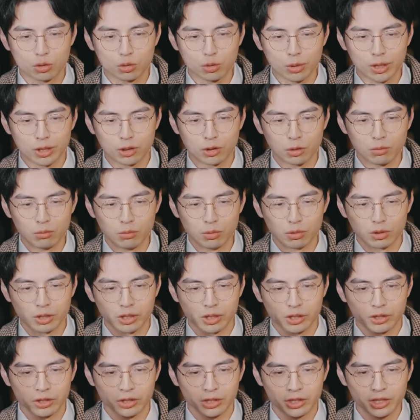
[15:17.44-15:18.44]
最终目
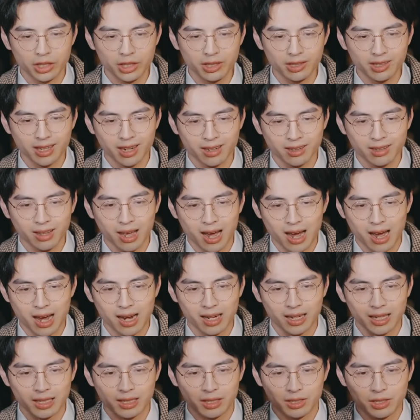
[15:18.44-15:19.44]
的是金蝉
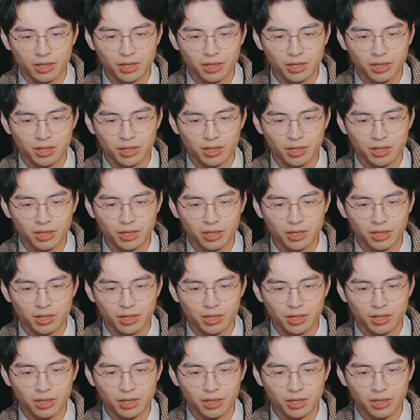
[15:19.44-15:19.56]
塔里的